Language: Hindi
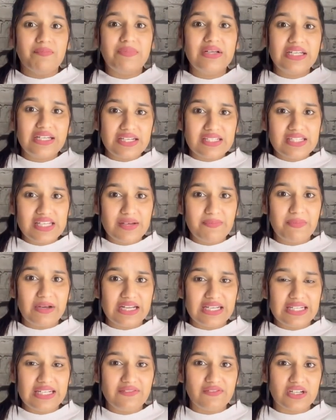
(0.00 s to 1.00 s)
पीरियड्स की
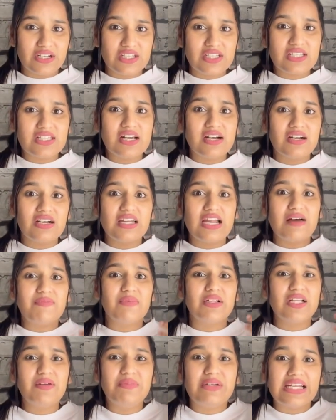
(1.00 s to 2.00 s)
पेन की वजह से अगर
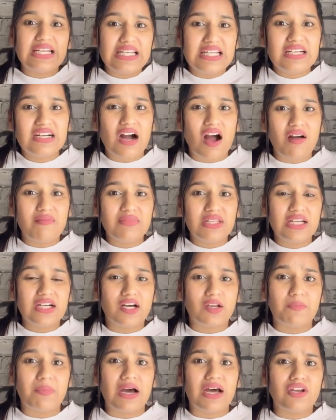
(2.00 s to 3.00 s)
आप मतलब डेली काम
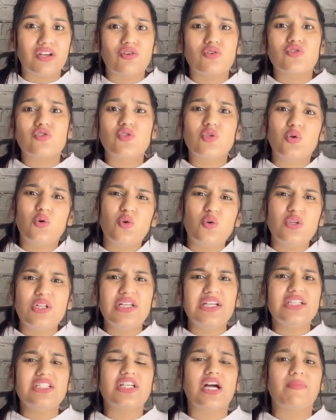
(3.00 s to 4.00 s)
नहीं कर पा रहे हो
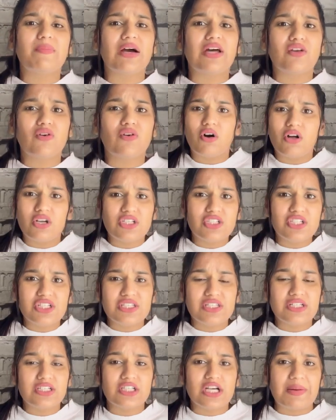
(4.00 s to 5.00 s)
स्कूल नहीं जा पा
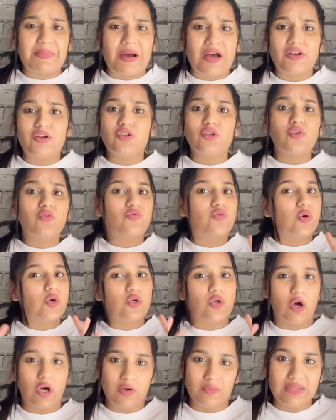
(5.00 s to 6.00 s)
कॉलेजेस नहीं जा पा रहे हो तो
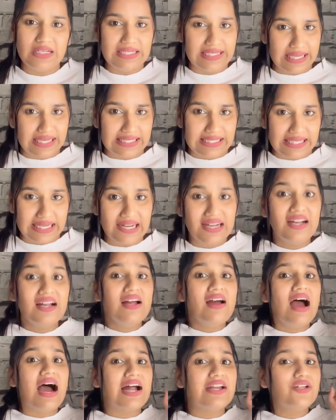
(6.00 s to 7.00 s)
वो नॉर्मल नहीं है
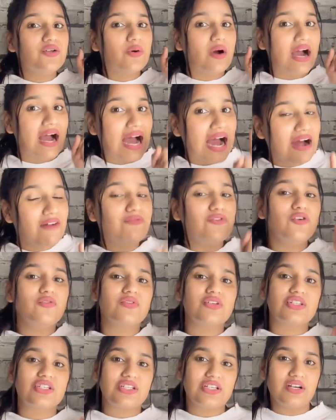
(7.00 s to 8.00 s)
एंड यू हैव
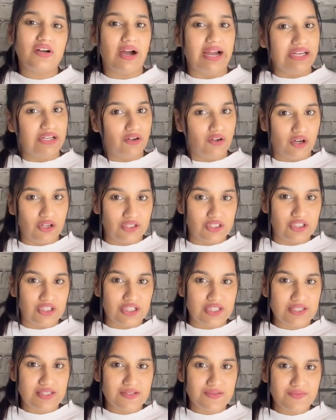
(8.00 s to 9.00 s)
टू विजिट अ
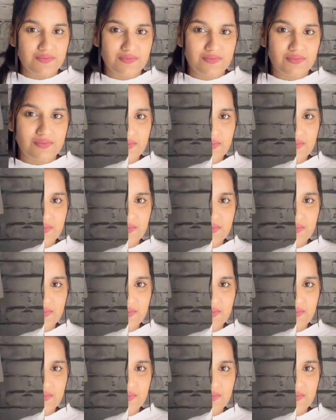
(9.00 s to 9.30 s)
गाइनोकोलॉजिस्ट अभी हम